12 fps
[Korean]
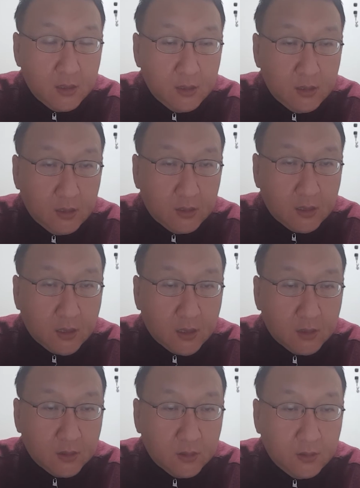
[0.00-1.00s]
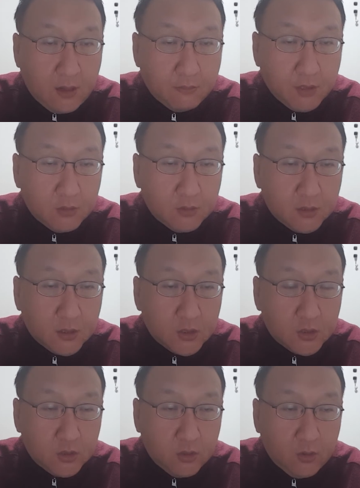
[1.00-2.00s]
있다라는 거 아무래도
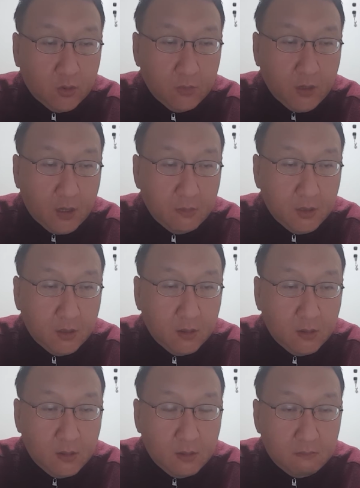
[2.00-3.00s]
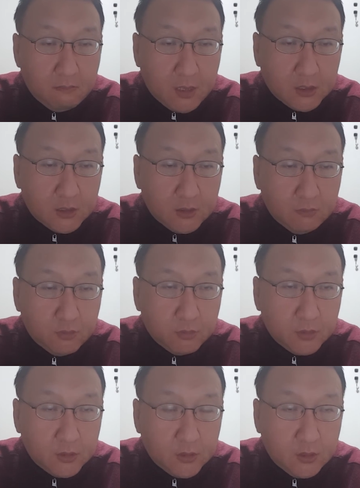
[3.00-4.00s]
그렇겠죠 오며 가며 마시는
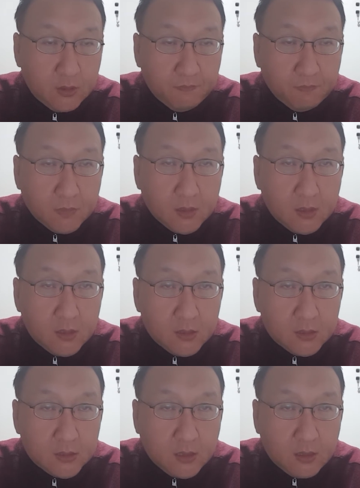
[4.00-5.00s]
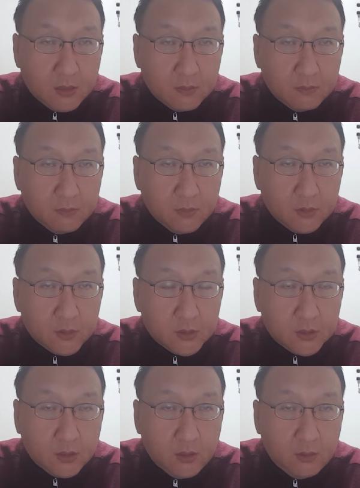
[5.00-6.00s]
부분들 자 뭐
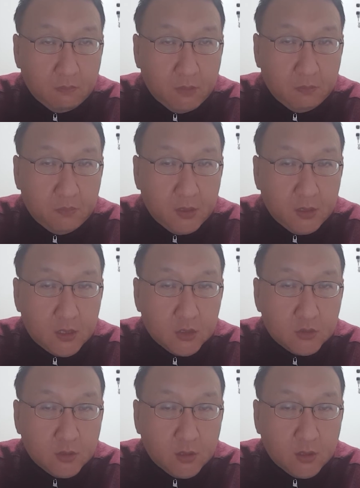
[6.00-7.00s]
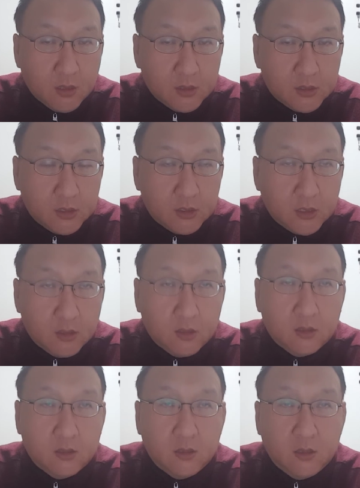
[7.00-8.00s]
저희 BP 기술거래가
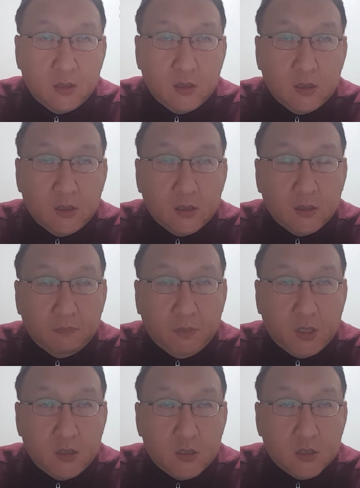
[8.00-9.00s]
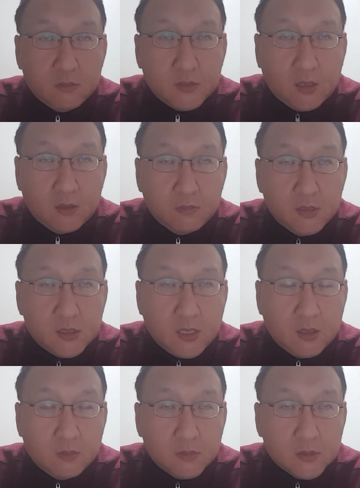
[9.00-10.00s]
제시하는 편의점 산업의
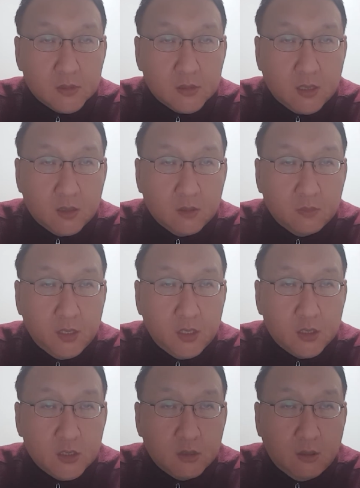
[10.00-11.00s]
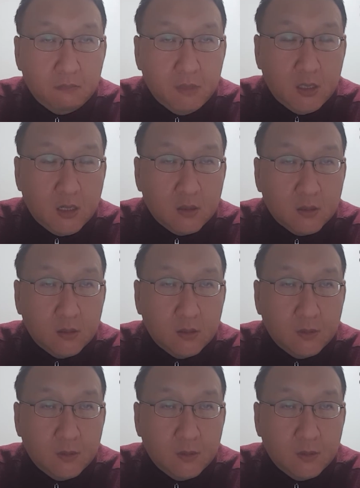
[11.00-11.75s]
사, 산업의 현재와 미래는